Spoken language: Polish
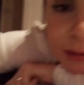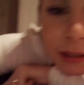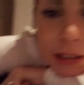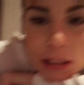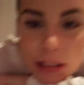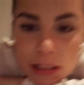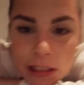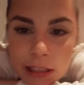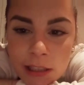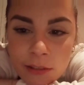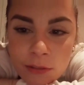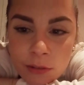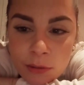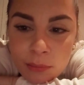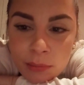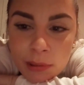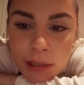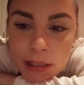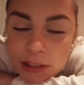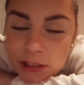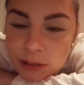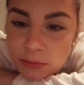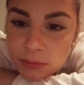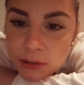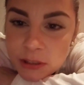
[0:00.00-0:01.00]
Będę chciała Wam
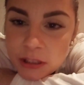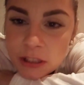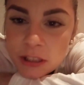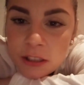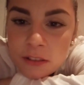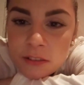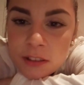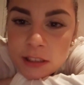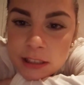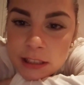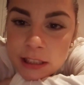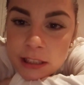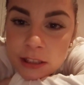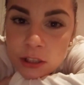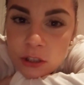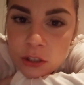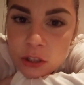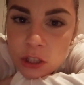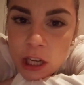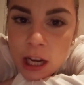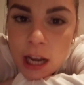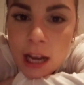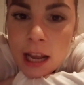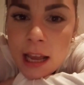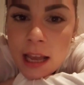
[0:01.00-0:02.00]
bardzo podziękować za to,
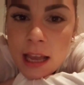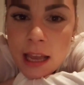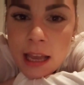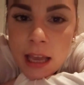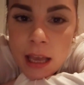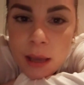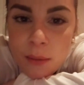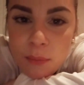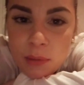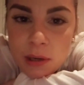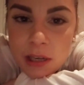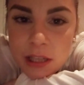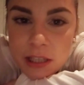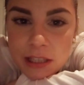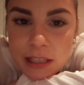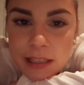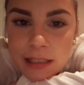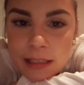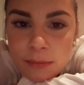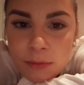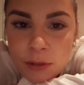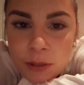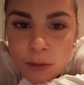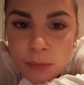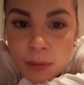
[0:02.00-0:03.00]
że byliście
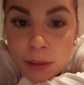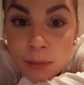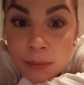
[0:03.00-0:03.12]
ze mną.